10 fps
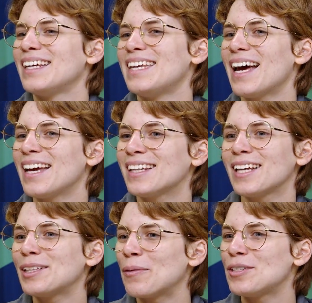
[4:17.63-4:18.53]
E aí,
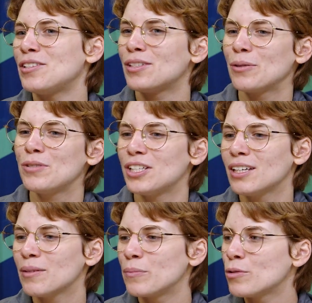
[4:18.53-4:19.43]
até então, a gente não
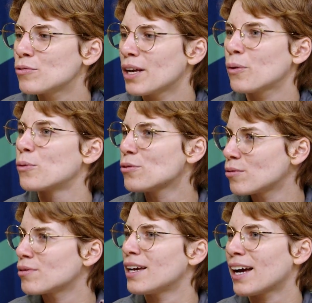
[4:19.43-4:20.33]
tinha muitos recursos, né?